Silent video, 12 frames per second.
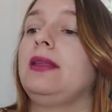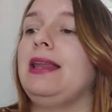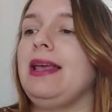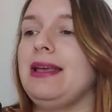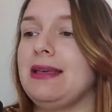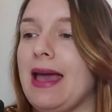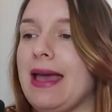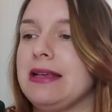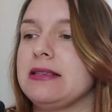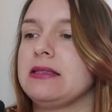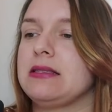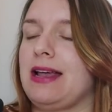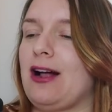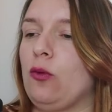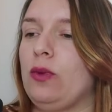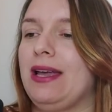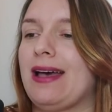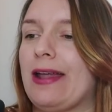Ninguém será
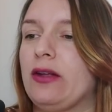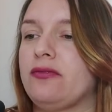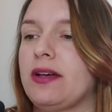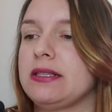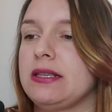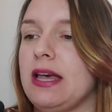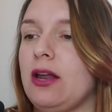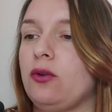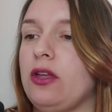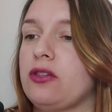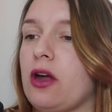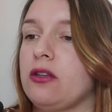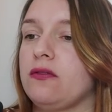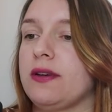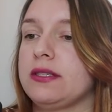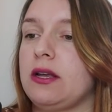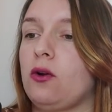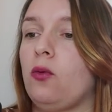obrigado a fazer ou deixar de
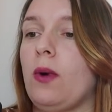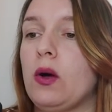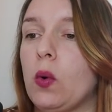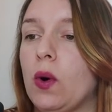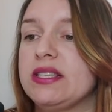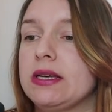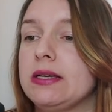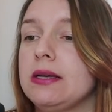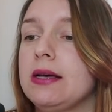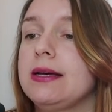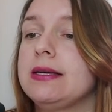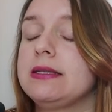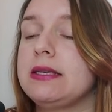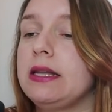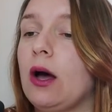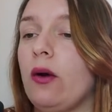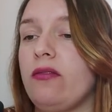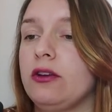fazer alguma coisa,
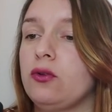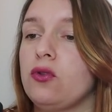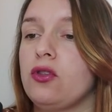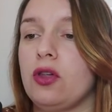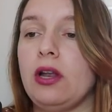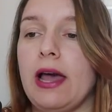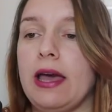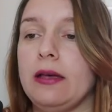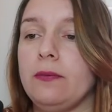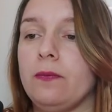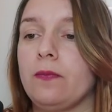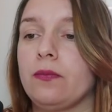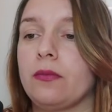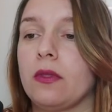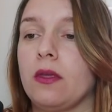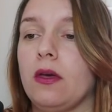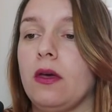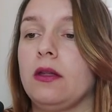senão em virtude de lei.
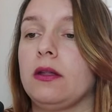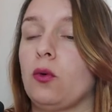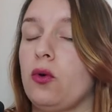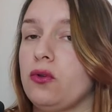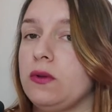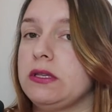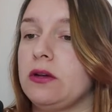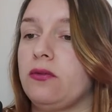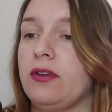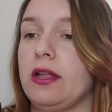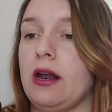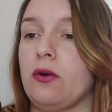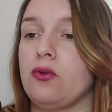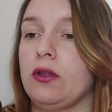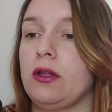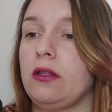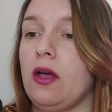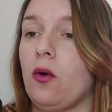Constituição Federal de
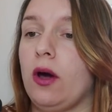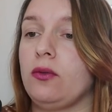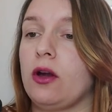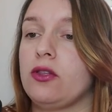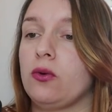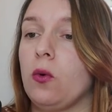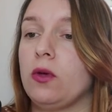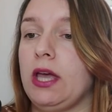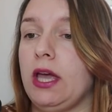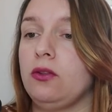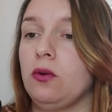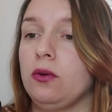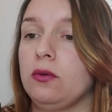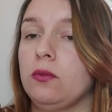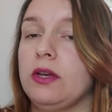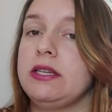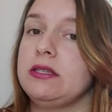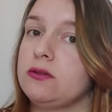88, artigo 5
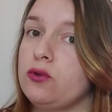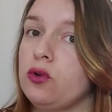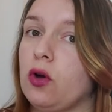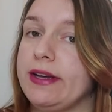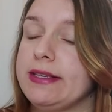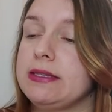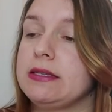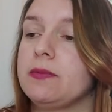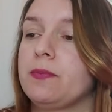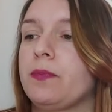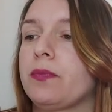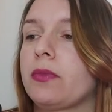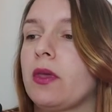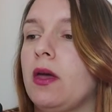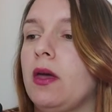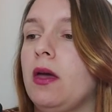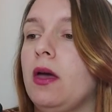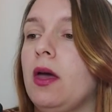inciso 2.
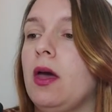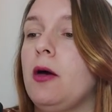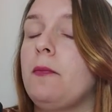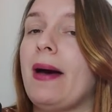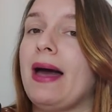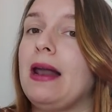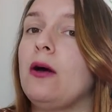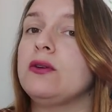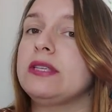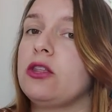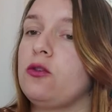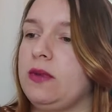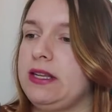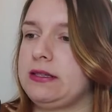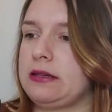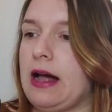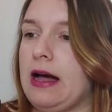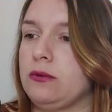Para os
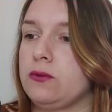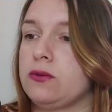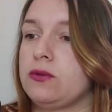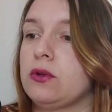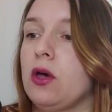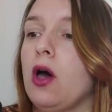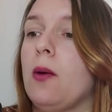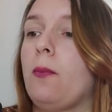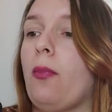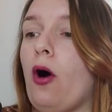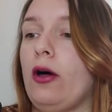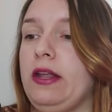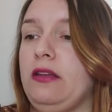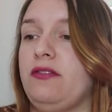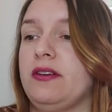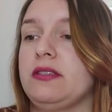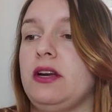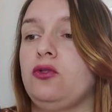administrados, podem
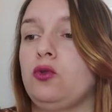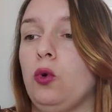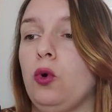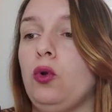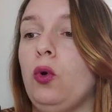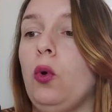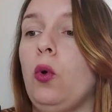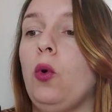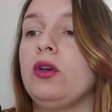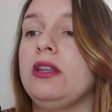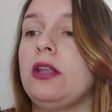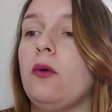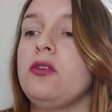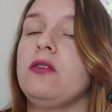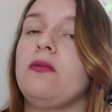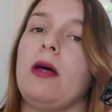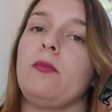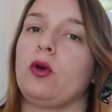fazer tudo o que não
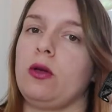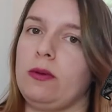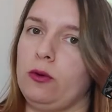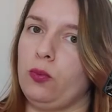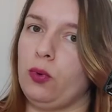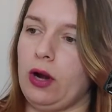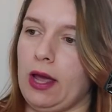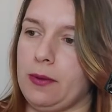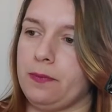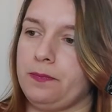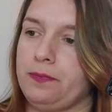estiver proibido por lei